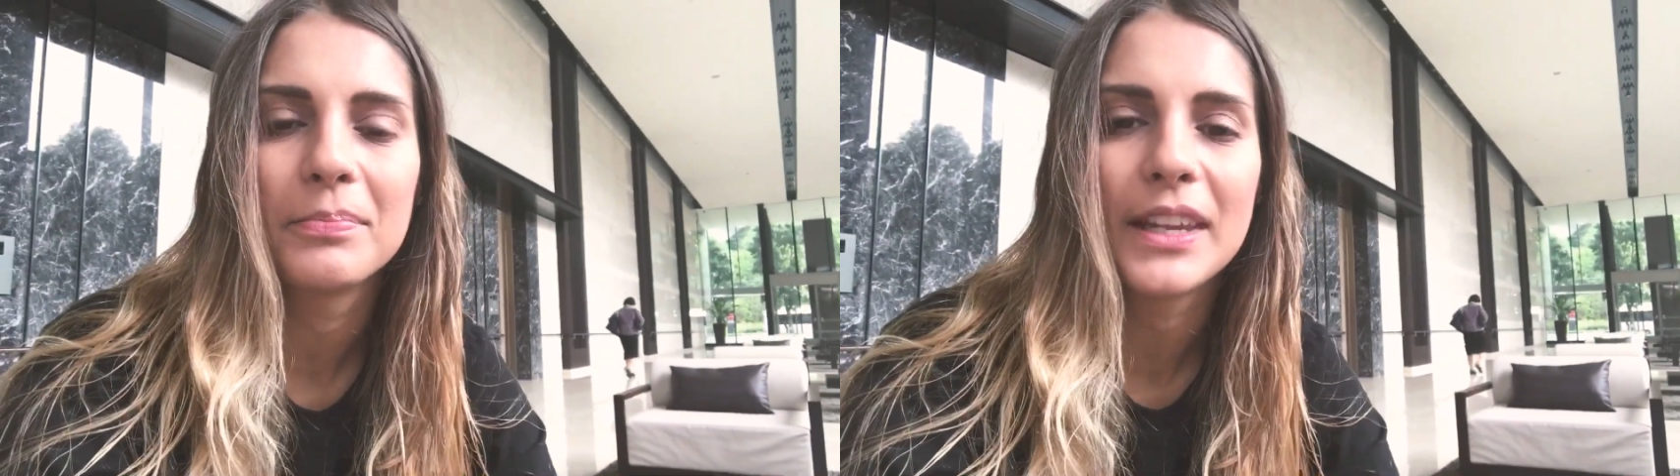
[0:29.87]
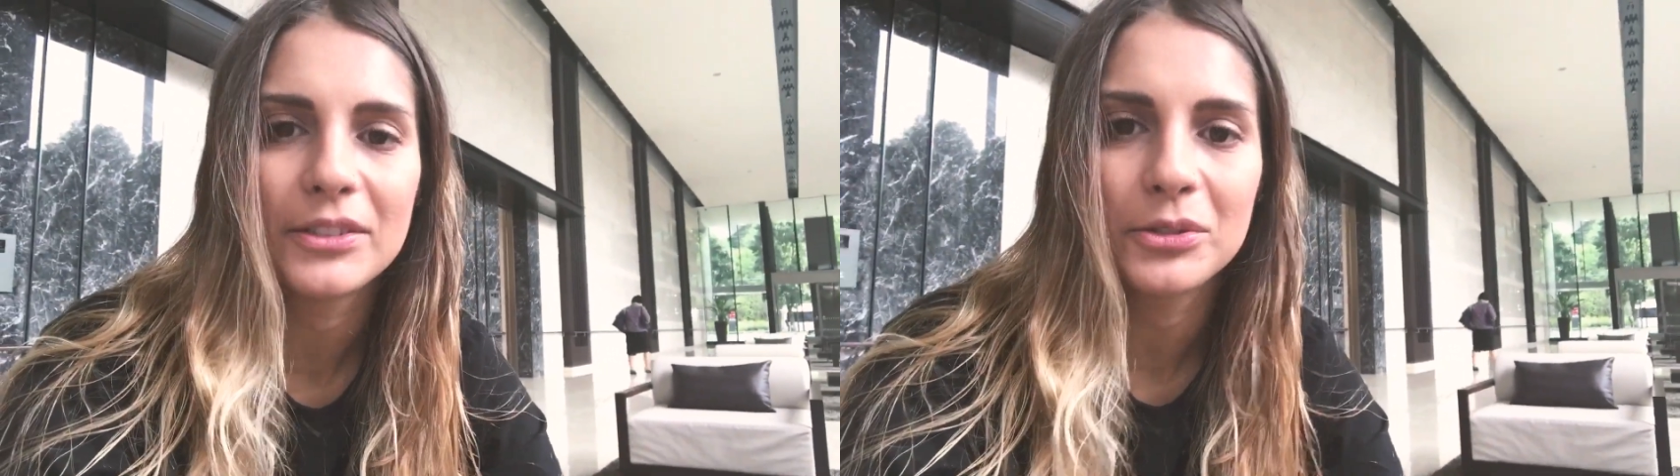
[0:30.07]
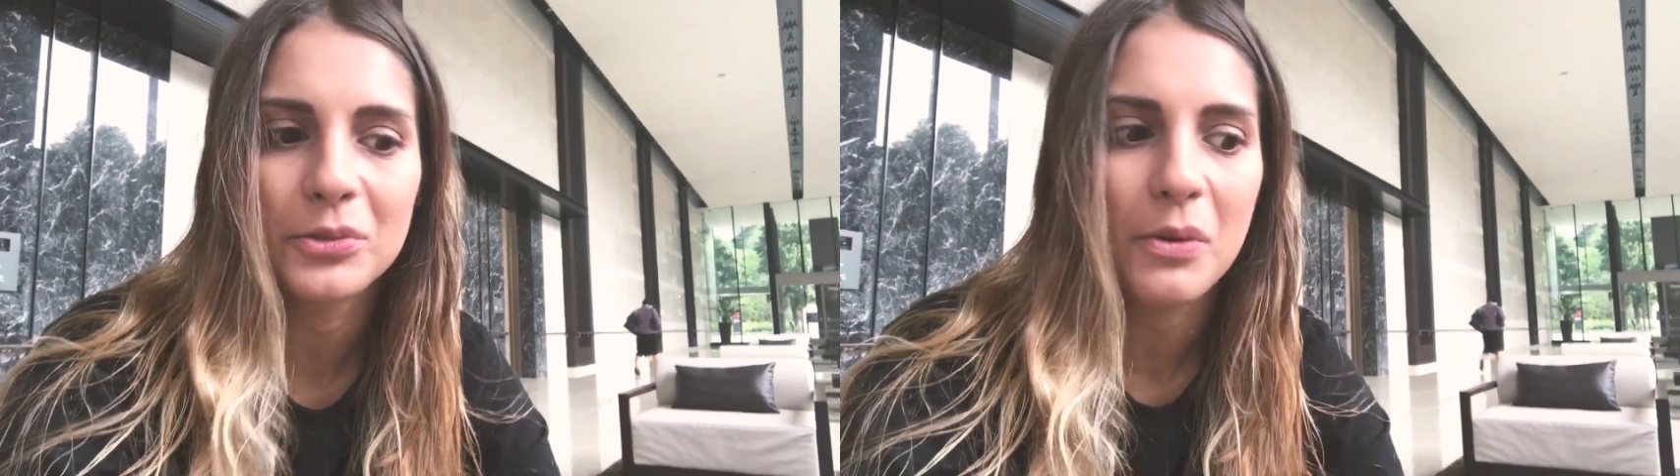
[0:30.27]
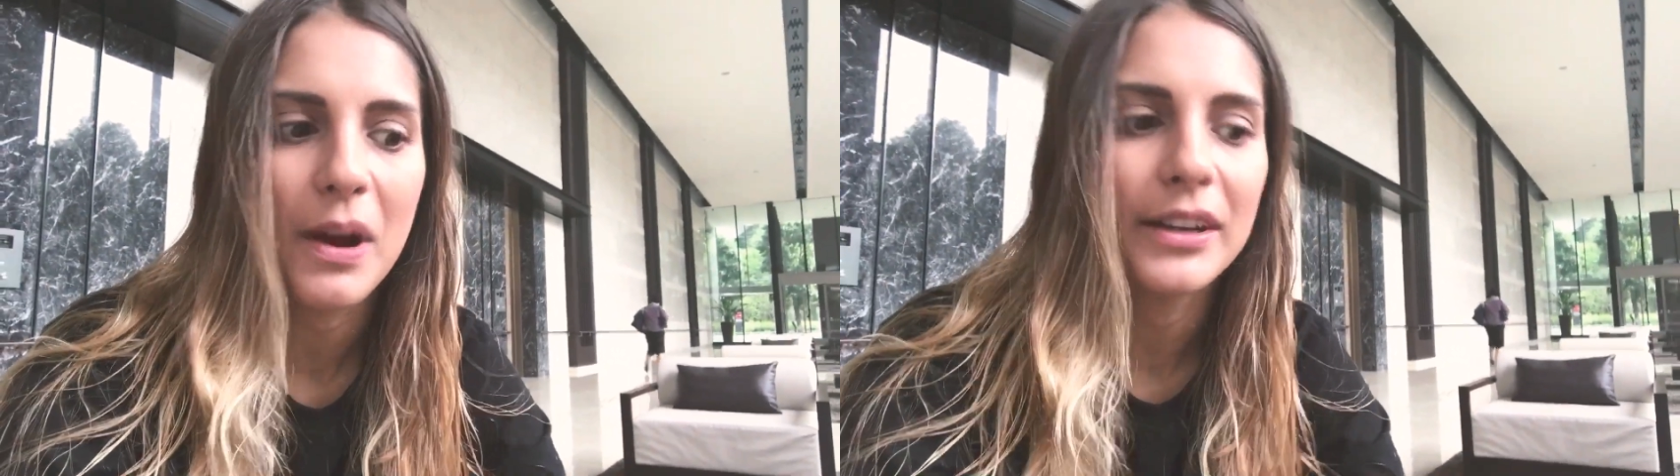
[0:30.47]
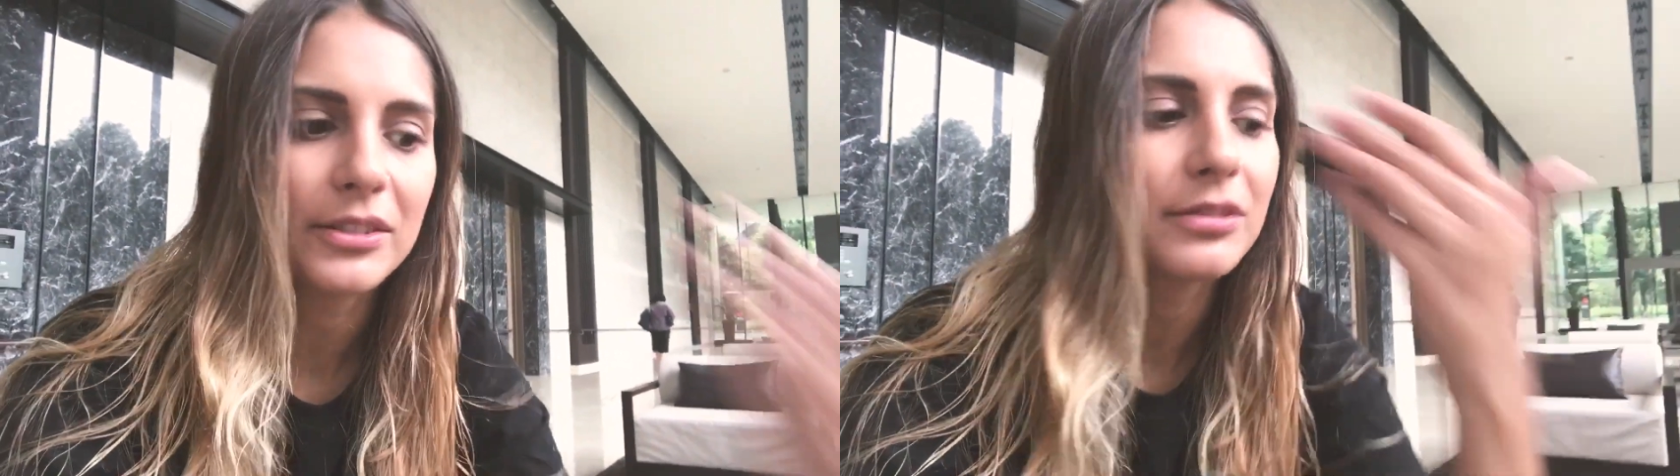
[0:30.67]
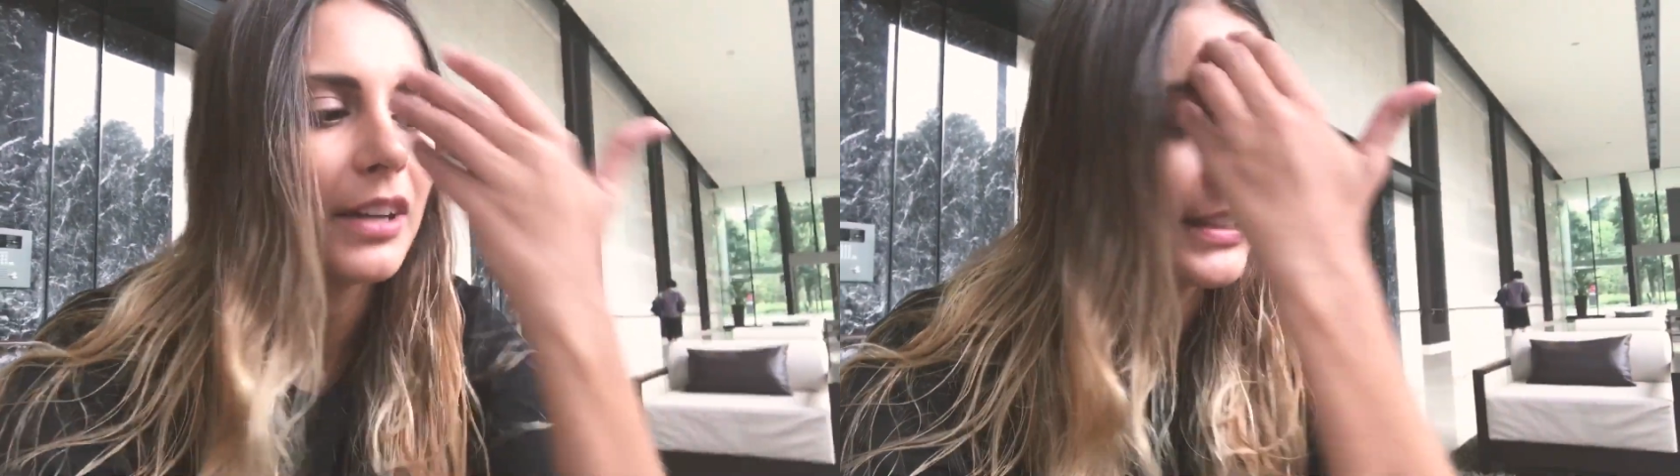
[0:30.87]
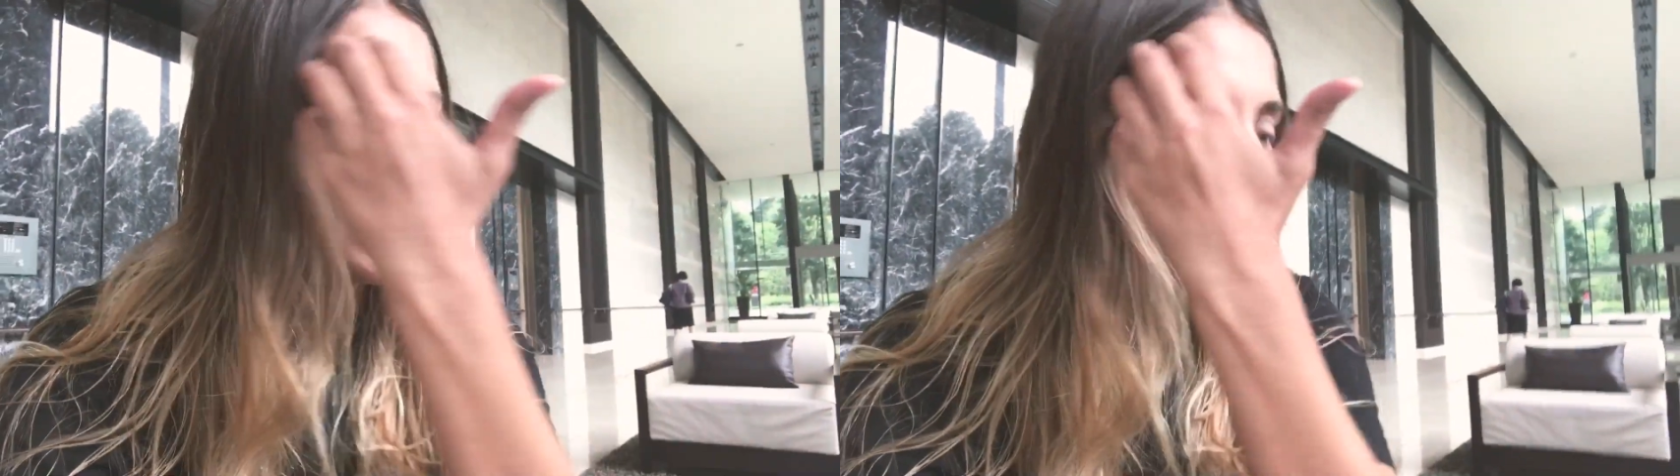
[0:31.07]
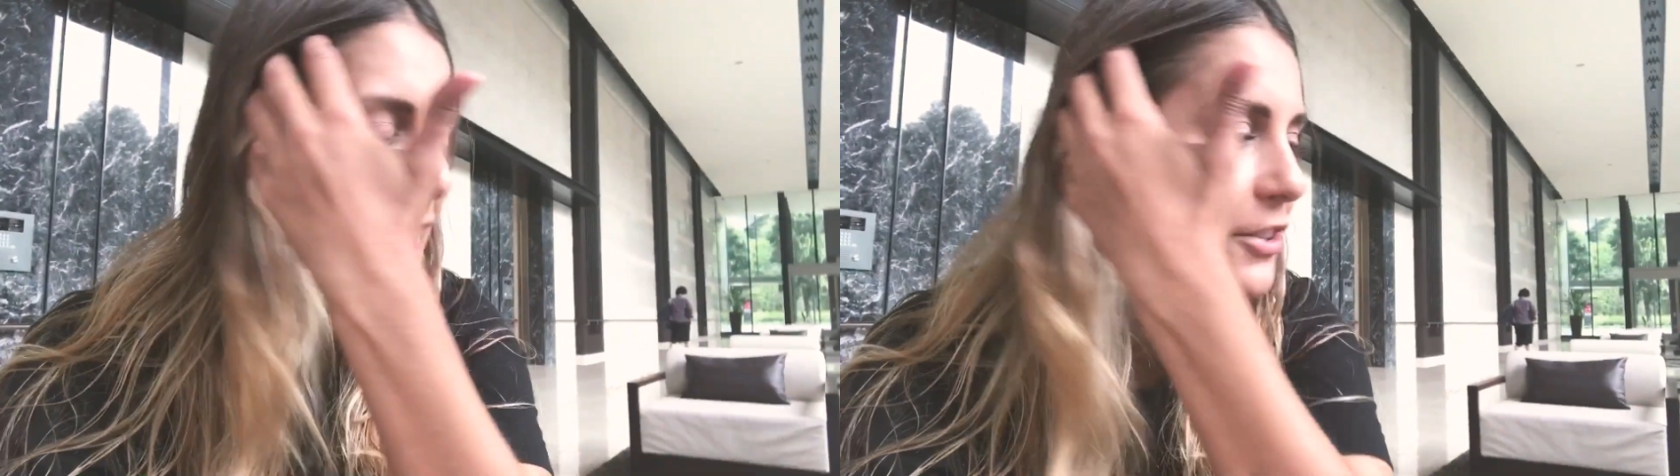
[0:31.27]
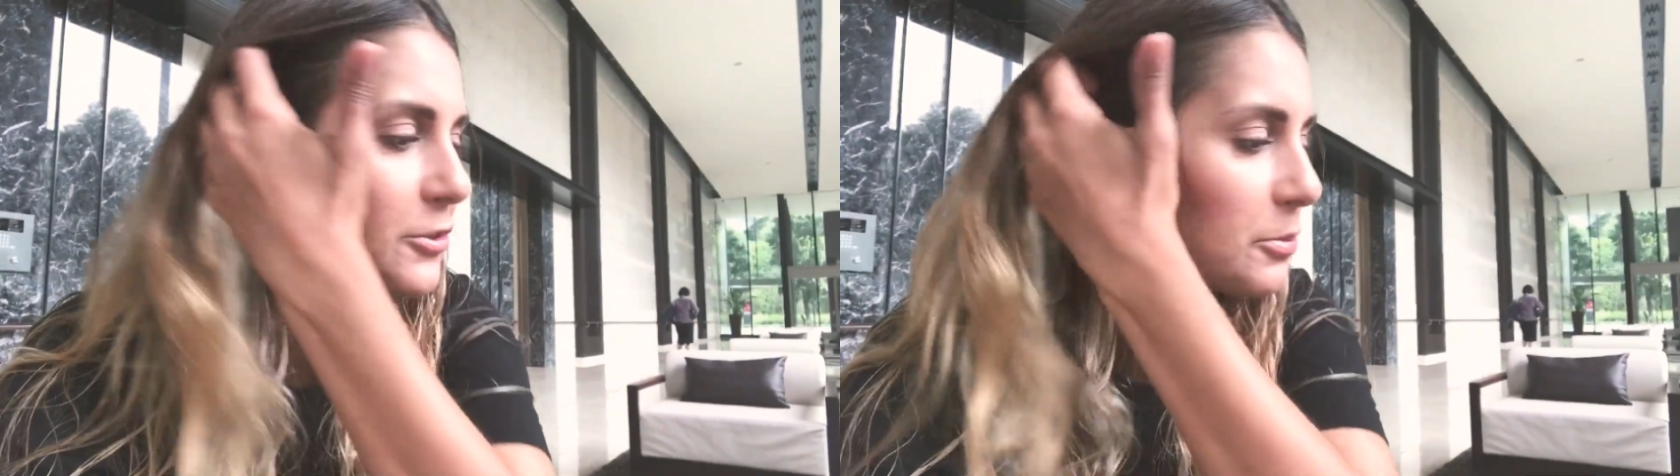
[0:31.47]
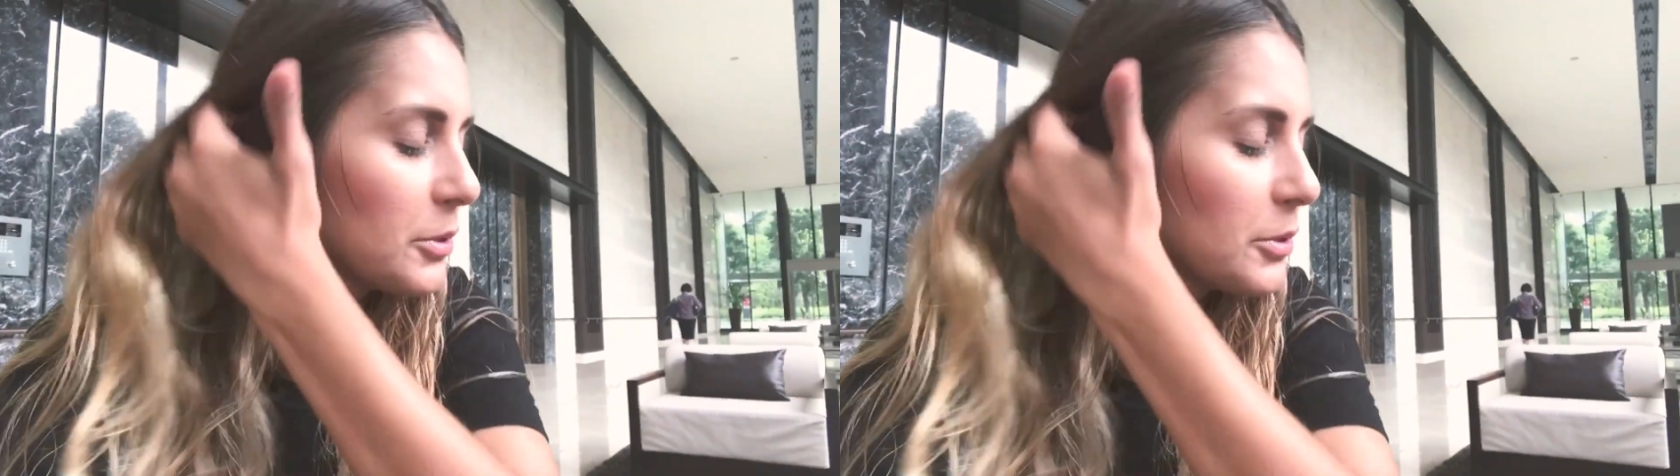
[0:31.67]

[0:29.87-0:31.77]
dentro do quarto a internet,